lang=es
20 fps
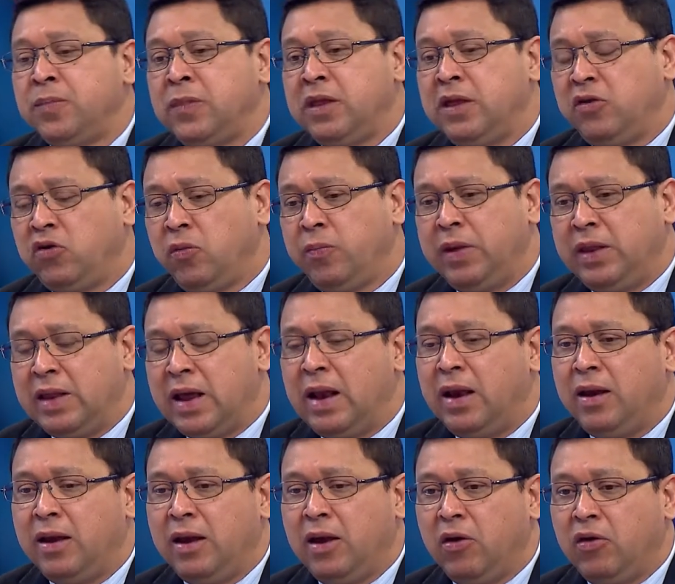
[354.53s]
Y ese
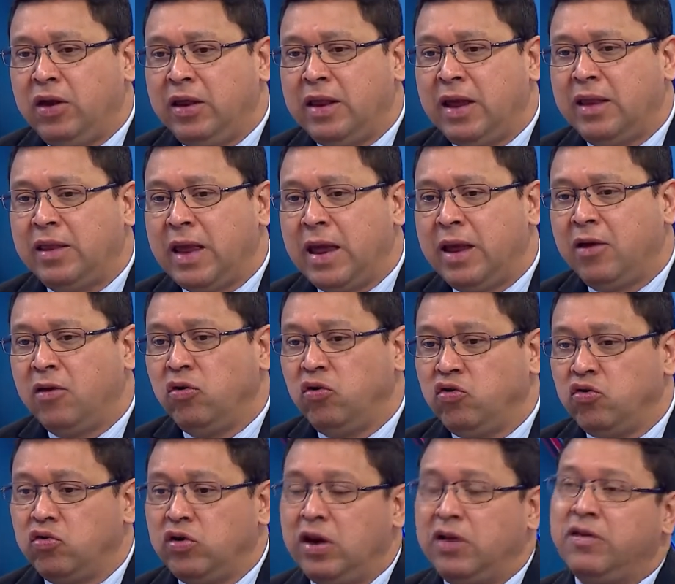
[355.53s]
hospital ahorita está
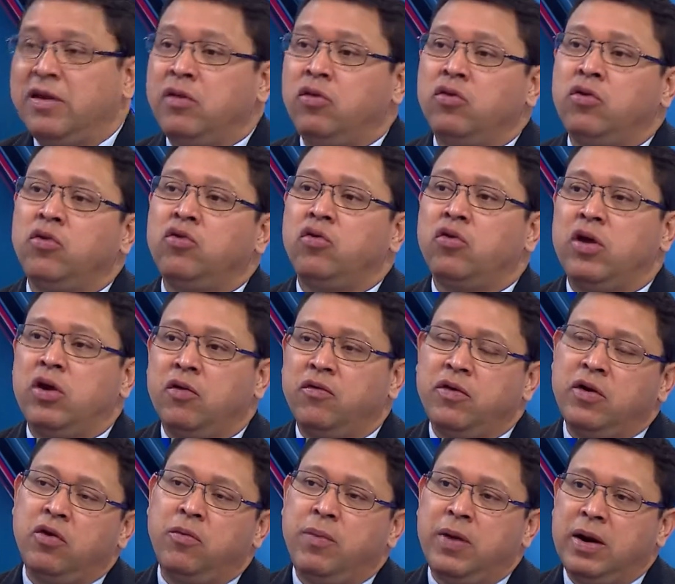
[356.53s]
incluso utilizando uno de sus
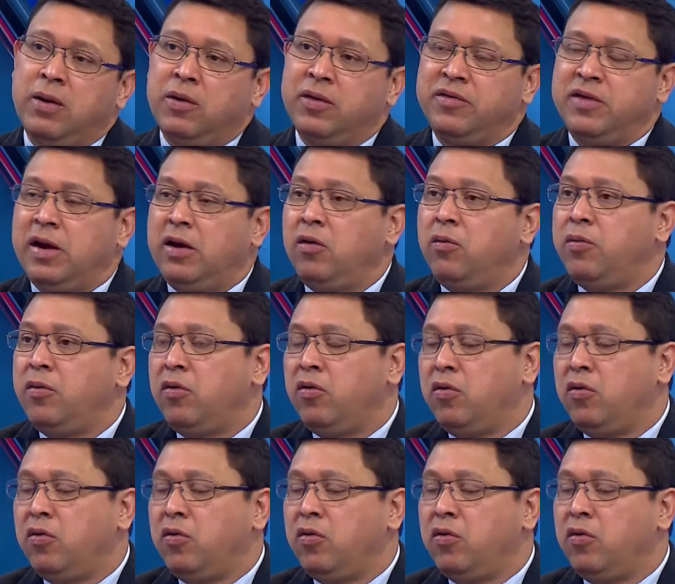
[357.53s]
quirófanos para hacer los,